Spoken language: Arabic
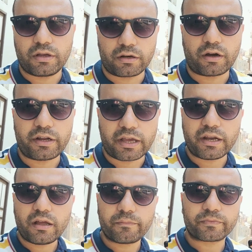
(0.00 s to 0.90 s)
القريه
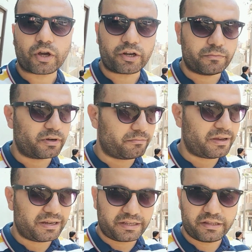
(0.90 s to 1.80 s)
هنا قريه
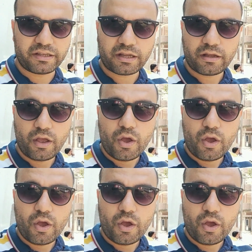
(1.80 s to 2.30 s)
برمبال الجديده